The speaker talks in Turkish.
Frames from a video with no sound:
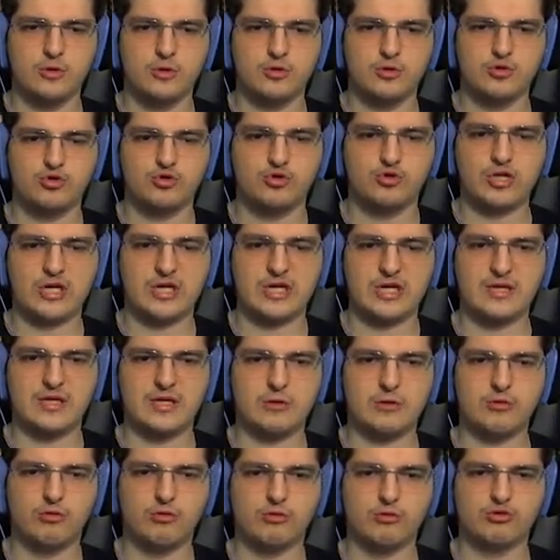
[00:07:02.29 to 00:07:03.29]
Şu şekilde
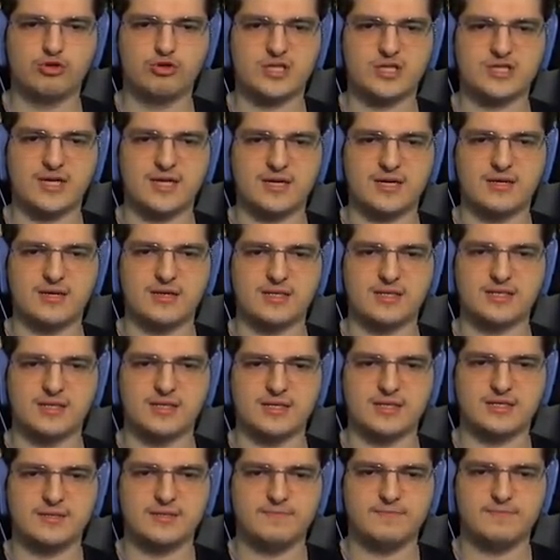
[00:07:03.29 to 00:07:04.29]
dolduracağız
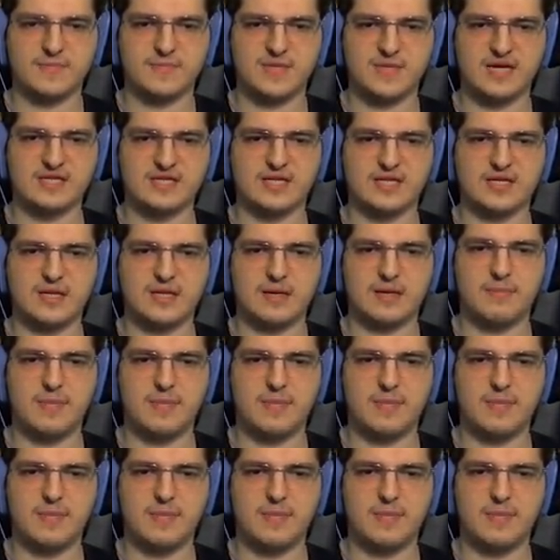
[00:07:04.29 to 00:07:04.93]
arkadaşlar. Gerçekten